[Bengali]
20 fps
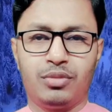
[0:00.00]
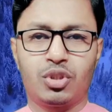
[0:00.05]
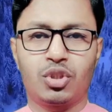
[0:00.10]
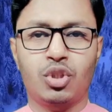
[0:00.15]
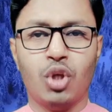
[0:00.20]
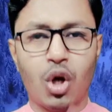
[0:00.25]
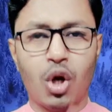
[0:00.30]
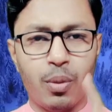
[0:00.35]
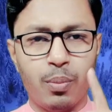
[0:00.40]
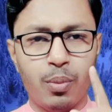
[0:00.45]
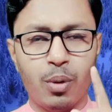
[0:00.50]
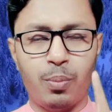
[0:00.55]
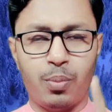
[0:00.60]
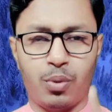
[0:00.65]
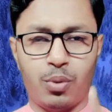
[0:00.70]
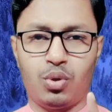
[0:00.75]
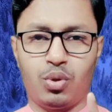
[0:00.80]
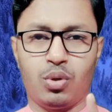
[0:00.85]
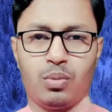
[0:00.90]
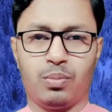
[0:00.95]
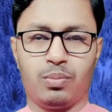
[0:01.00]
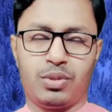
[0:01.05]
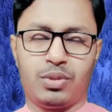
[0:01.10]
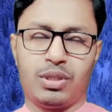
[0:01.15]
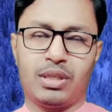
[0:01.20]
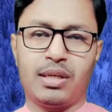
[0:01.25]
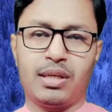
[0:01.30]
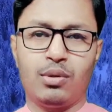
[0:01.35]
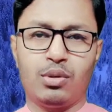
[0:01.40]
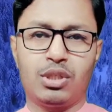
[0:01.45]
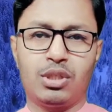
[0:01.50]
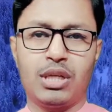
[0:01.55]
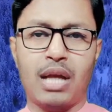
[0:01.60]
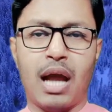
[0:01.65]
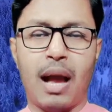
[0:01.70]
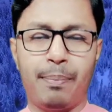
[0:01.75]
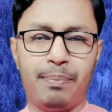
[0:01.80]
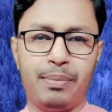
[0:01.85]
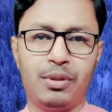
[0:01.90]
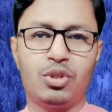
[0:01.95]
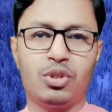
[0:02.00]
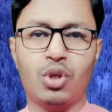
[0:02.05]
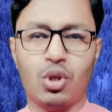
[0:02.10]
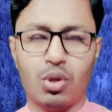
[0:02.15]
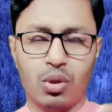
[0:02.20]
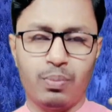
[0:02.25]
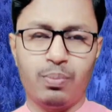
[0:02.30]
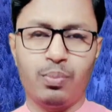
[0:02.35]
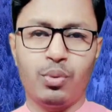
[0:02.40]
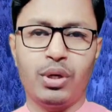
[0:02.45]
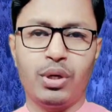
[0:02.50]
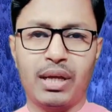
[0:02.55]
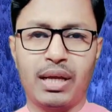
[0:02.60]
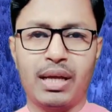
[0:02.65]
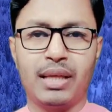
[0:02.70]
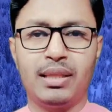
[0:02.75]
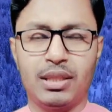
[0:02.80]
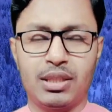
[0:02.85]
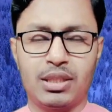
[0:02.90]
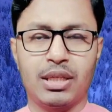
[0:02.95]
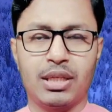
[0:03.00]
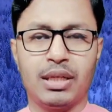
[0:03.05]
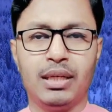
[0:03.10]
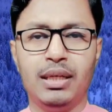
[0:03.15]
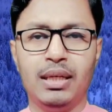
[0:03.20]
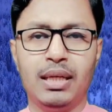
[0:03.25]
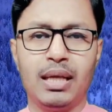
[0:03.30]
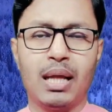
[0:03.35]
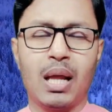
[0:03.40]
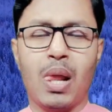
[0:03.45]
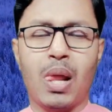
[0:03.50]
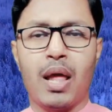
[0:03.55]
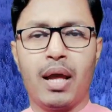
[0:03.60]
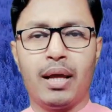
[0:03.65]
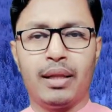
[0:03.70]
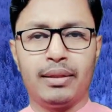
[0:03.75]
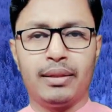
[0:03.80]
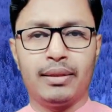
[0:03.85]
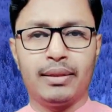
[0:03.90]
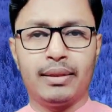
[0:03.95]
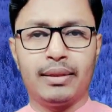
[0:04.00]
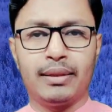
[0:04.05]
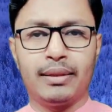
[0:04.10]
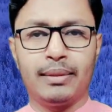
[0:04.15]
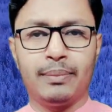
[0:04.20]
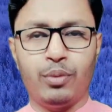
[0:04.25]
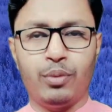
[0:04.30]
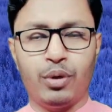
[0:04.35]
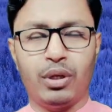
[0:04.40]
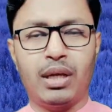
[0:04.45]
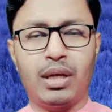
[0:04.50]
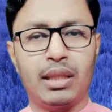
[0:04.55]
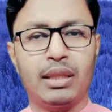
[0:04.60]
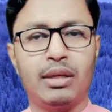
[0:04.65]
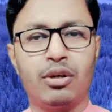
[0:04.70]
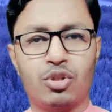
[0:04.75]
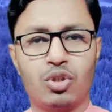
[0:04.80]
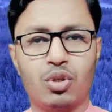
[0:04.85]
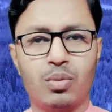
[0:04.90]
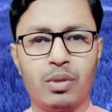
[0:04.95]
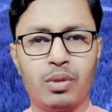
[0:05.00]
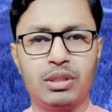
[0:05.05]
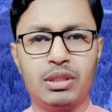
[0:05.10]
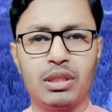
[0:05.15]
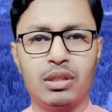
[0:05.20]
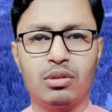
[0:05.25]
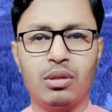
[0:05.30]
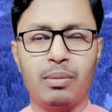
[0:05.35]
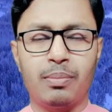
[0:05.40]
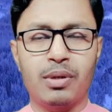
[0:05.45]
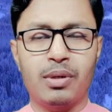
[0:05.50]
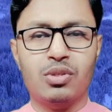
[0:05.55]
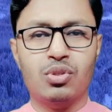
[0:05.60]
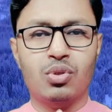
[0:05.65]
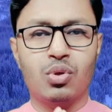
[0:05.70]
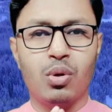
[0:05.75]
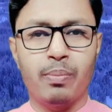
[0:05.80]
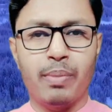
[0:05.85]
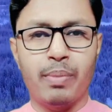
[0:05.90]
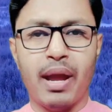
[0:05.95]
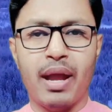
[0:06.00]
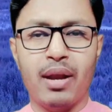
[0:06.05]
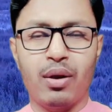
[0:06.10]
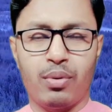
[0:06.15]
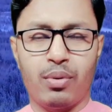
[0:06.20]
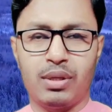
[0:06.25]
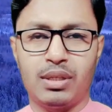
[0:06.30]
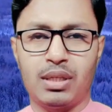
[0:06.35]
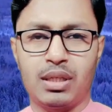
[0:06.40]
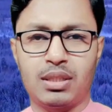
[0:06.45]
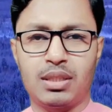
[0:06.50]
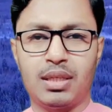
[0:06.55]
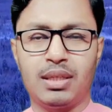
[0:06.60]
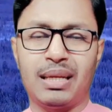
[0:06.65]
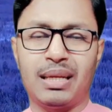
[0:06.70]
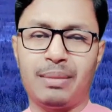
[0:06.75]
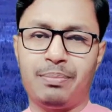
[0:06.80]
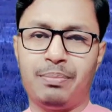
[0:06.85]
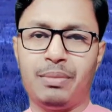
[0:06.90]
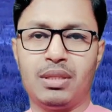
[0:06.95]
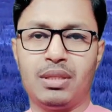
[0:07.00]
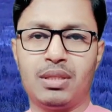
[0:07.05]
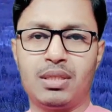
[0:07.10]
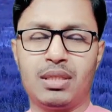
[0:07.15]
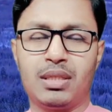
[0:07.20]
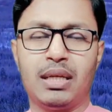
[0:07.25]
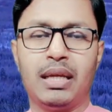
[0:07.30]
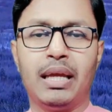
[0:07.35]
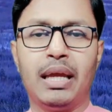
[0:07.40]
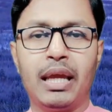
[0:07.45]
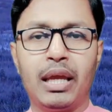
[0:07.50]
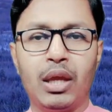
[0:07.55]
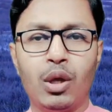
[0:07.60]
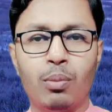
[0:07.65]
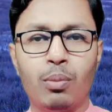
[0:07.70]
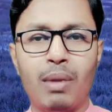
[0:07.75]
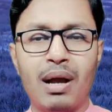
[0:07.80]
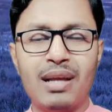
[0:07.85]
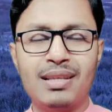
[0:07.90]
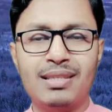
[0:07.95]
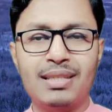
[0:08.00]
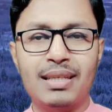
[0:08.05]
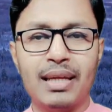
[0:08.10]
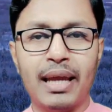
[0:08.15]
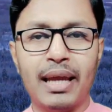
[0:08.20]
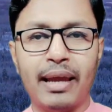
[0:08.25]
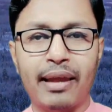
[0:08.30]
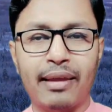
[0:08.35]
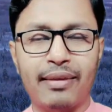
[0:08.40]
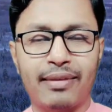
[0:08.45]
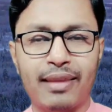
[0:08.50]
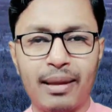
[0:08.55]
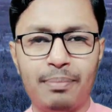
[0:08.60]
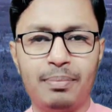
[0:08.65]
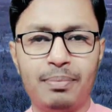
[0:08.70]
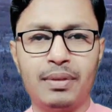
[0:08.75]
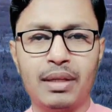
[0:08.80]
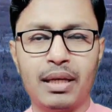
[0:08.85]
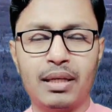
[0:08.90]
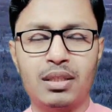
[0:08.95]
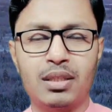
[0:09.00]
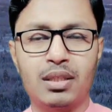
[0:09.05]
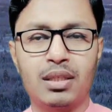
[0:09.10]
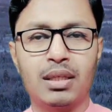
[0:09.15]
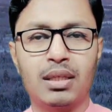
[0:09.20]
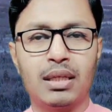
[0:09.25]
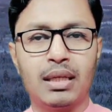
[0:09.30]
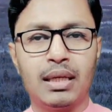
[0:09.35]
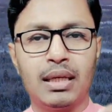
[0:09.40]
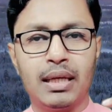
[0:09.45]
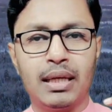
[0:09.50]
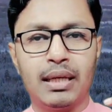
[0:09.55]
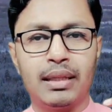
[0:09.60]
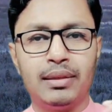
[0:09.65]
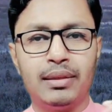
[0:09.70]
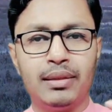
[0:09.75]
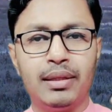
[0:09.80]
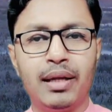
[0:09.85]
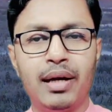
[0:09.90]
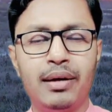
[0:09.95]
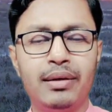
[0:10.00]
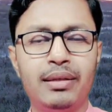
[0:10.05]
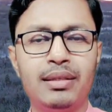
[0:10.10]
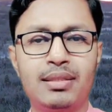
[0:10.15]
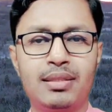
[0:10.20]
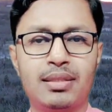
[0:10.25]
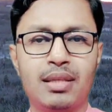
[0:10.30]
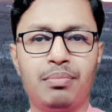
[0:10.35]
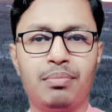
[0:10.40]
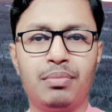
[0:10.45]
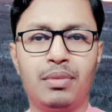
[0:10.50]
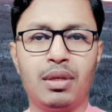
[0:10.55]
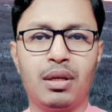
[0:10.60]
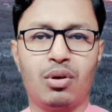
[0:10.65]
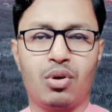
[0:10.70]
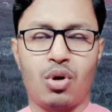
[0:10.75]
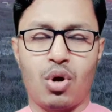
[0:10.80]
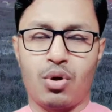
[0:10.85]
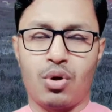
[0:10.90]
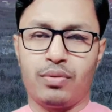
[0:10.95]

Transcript: সর্বপ্রথম সেটা হচ্ছে আপনি যখন পরীক্ষা দিচ্ছেন পরীক্ষা দেওয়ার সময় যেহেতু আপনার স্কোর ব্যান হয়ে যাচ্ছে দ্যাট মিন্স ইউ মাস্ট অ্যাকসেপ্ট দ্যাট দেয়ার ইজ সামথিং রং